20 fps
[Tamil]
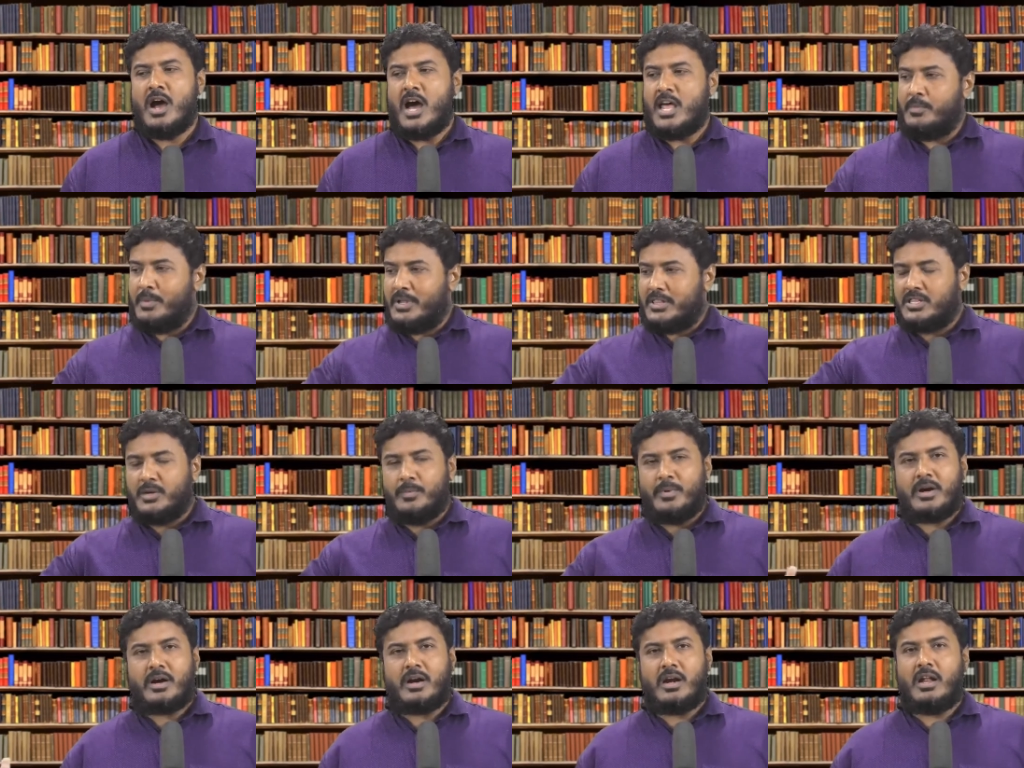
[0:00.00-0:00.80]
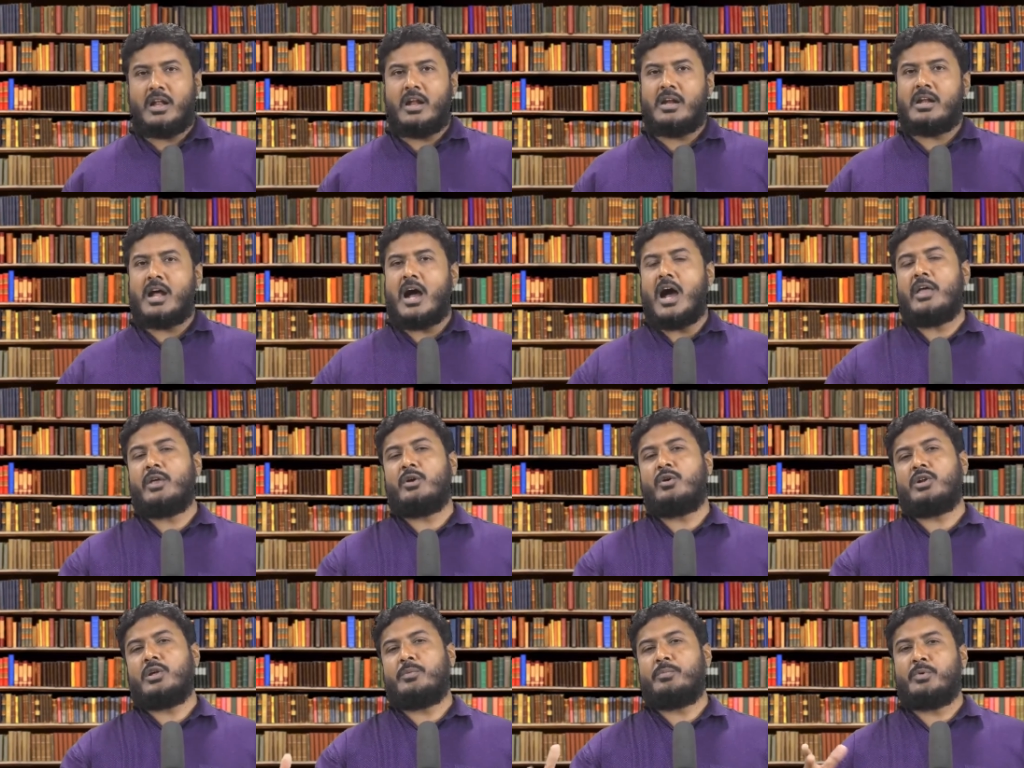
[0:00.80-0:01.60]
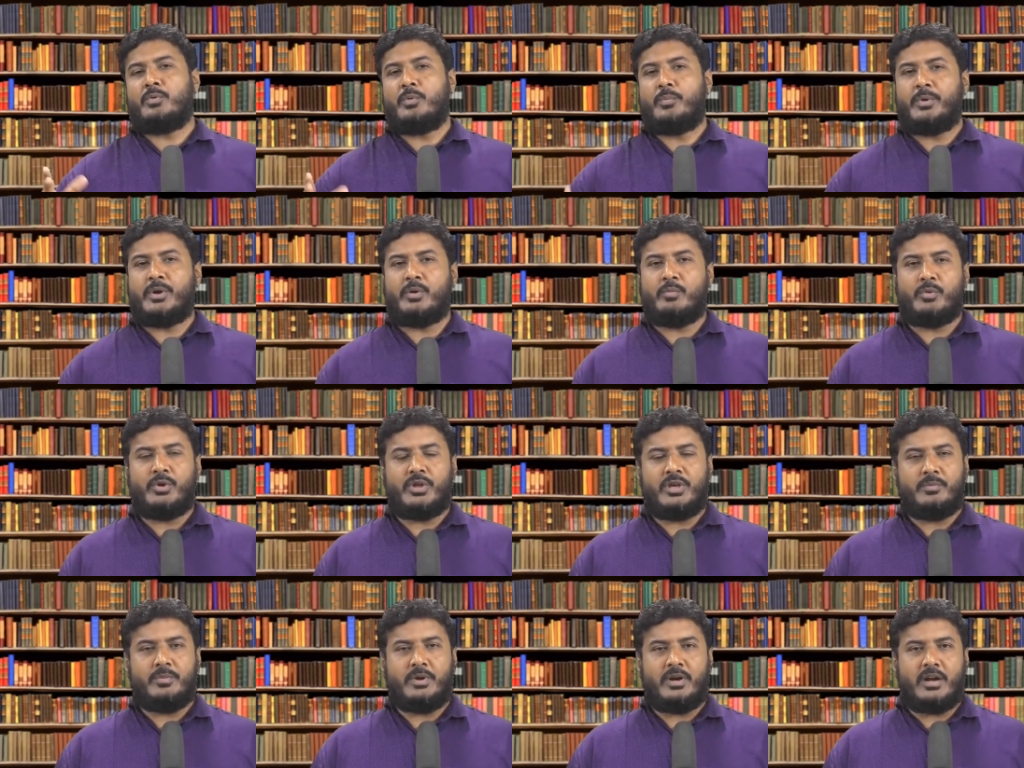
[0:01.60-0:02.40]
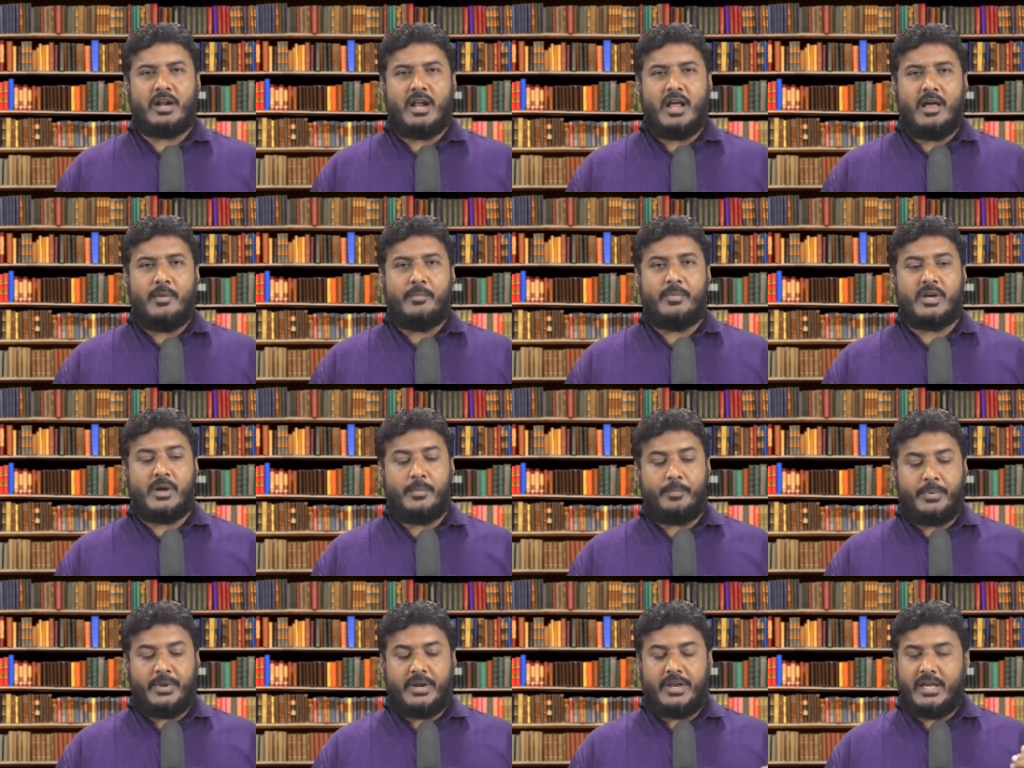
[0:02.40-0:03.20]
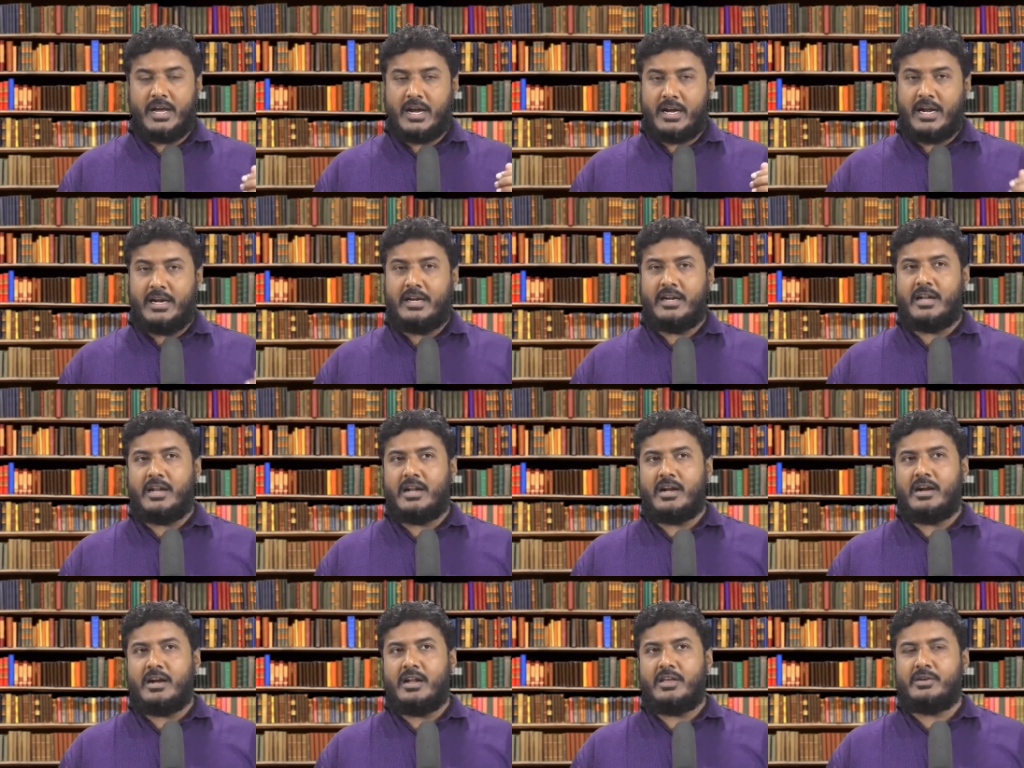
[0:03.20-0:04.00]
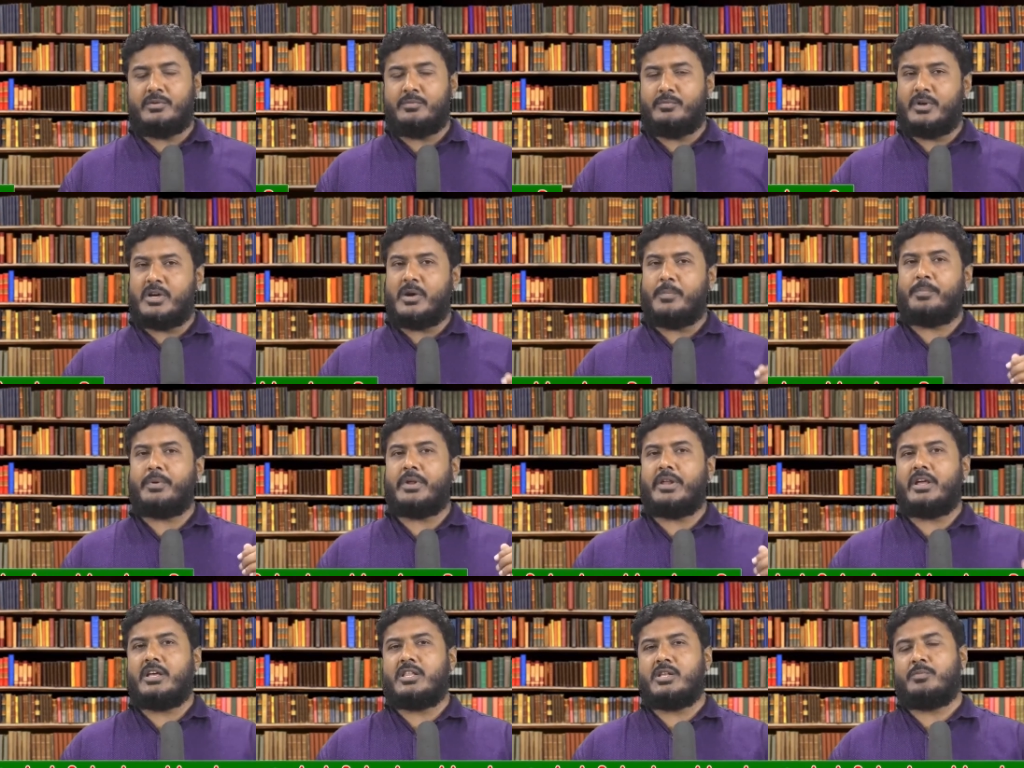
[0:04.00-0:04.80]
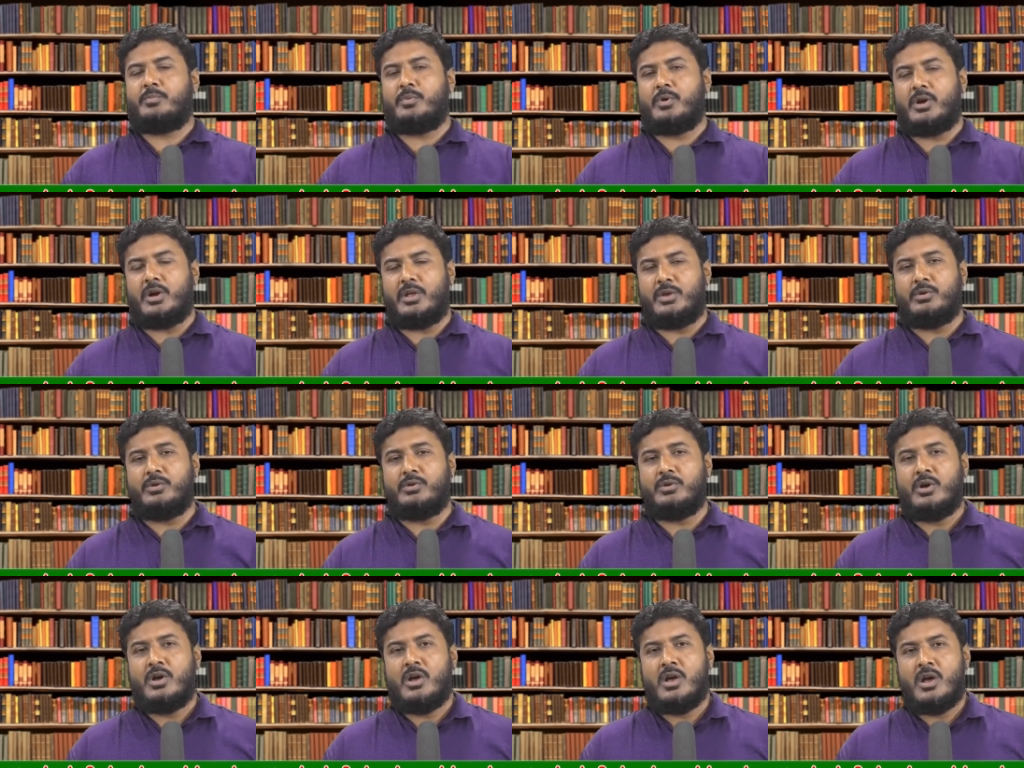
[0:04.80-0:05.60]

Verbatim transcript: அது மற்ற மக்களெல்லாம் நாயோடு எப்படி ஒப்பிட முடியும் என்ற மிகப்பெரிய கண்டனங்களையும் மிகப்பெரிய எதிர்ப்புகளையும்